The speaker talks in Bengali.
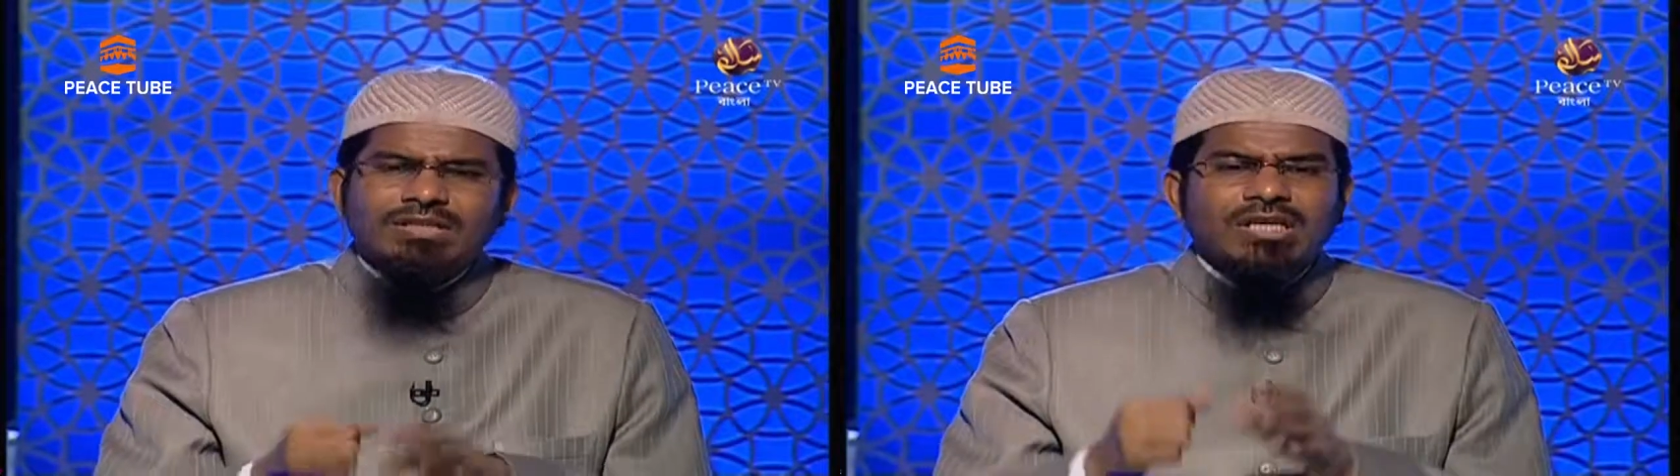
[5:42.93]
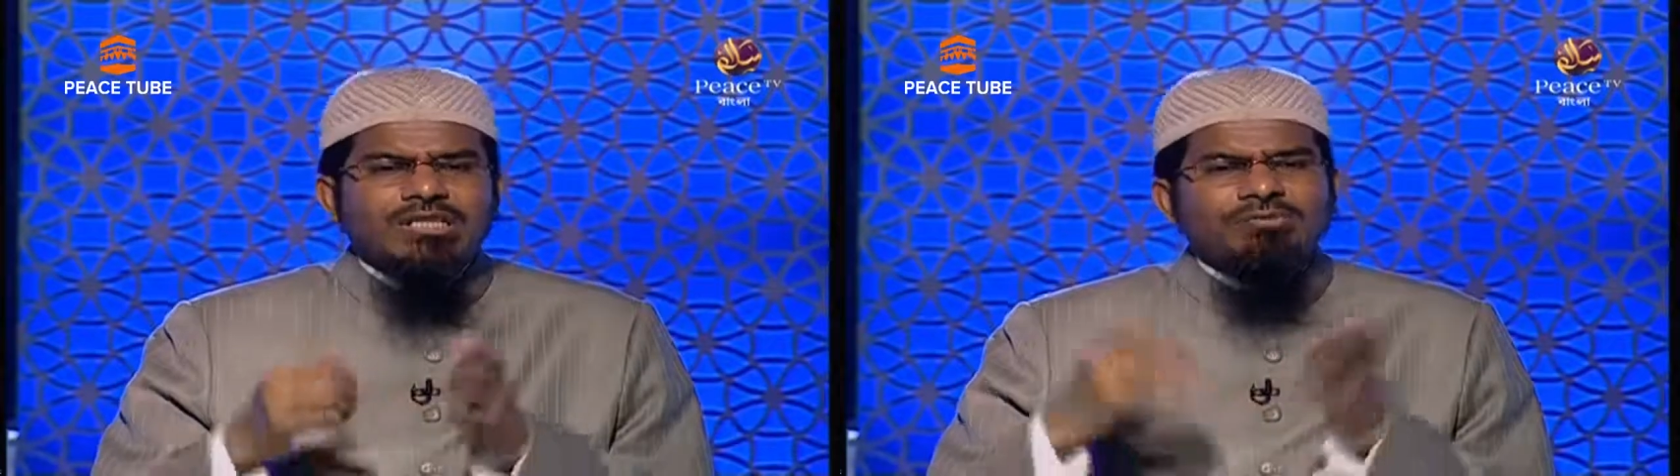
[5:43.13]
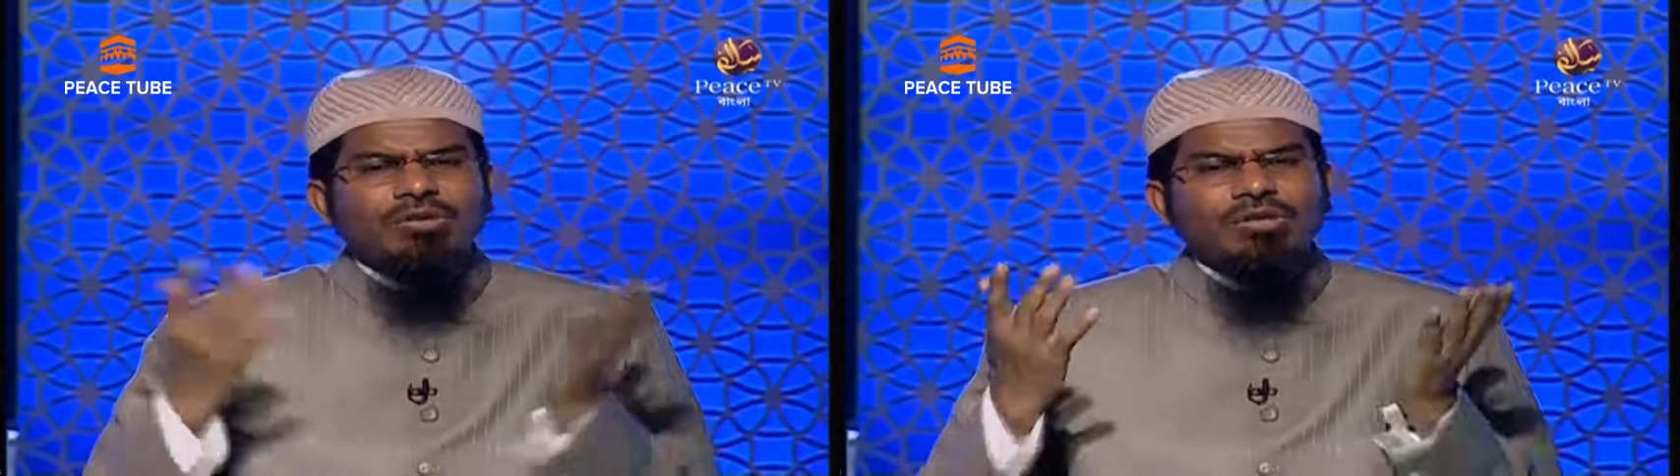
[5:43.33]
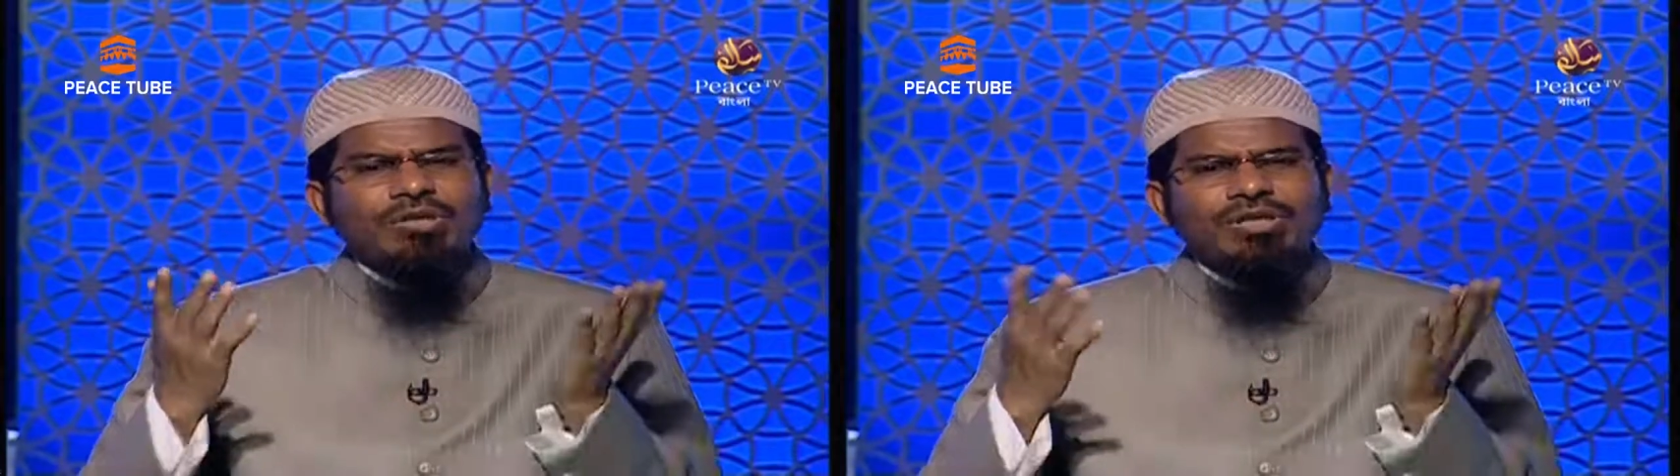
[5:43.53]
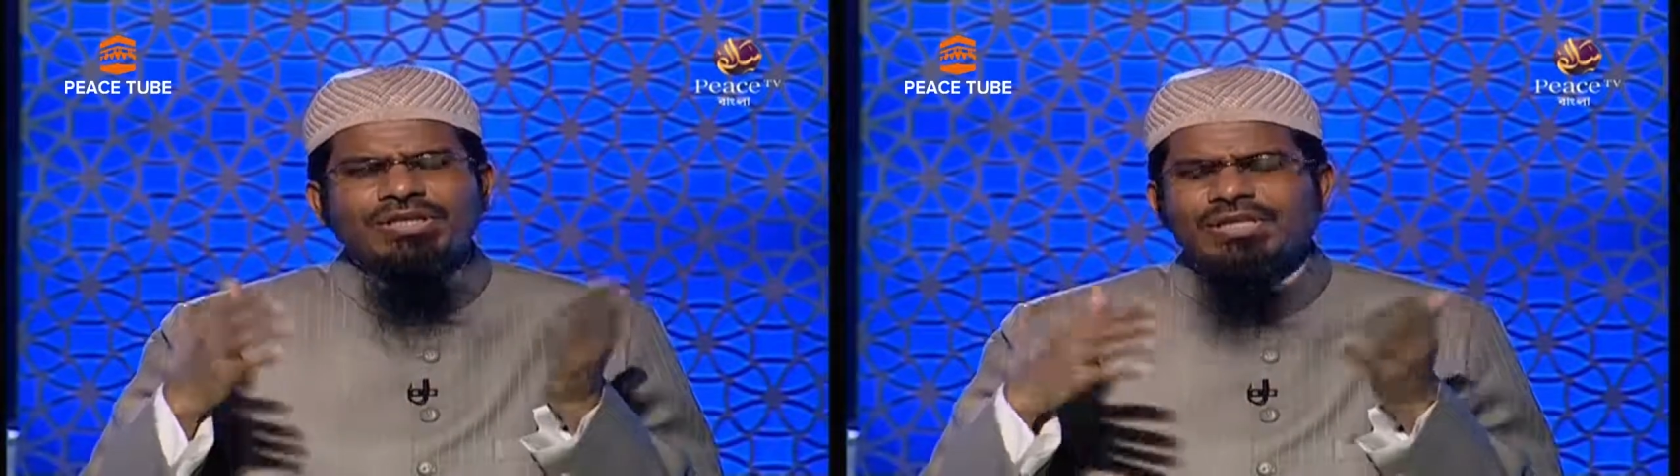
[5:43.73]
শ্বাস বন্ধ
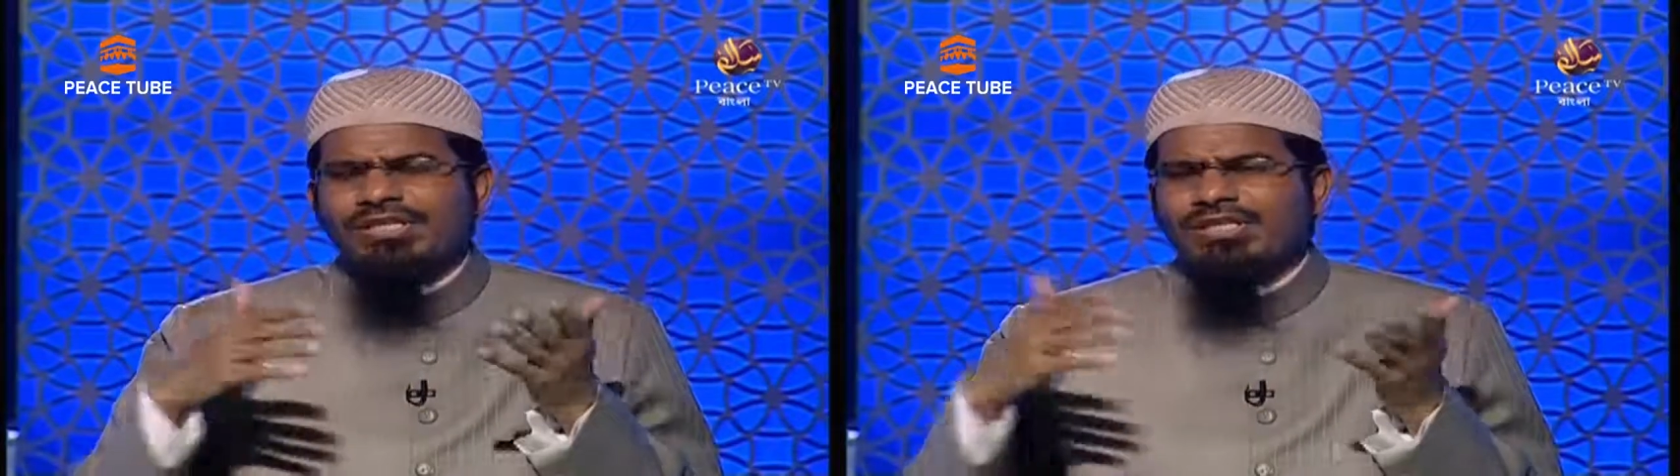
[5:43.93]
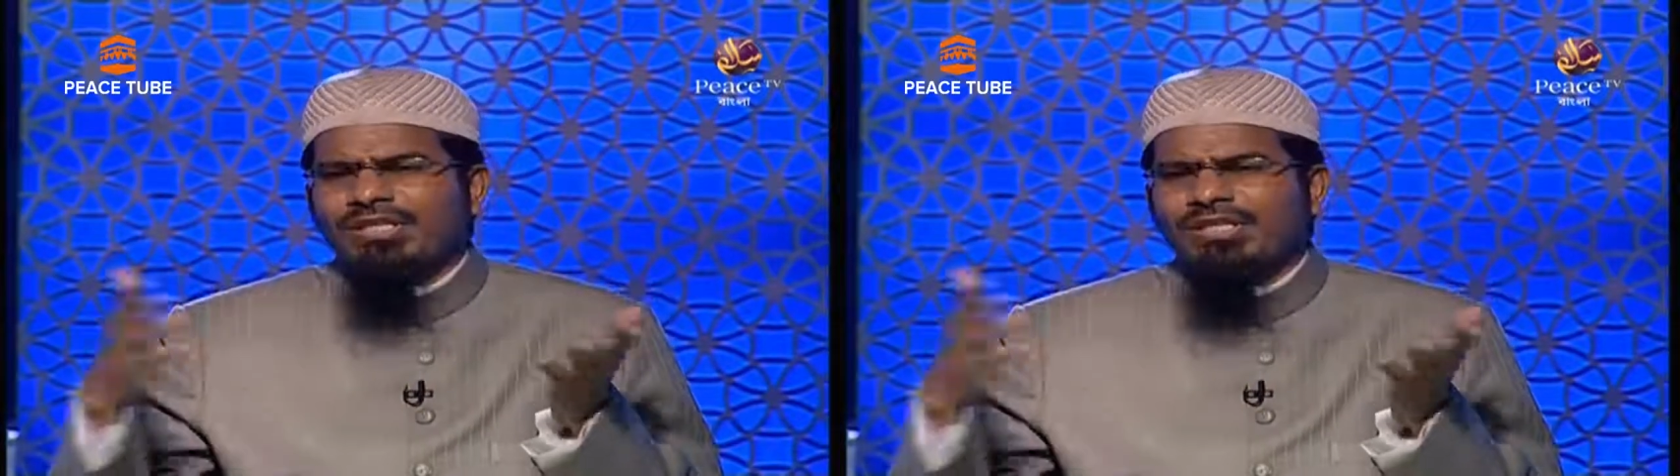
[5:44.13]
হয়ে যাচ্ছে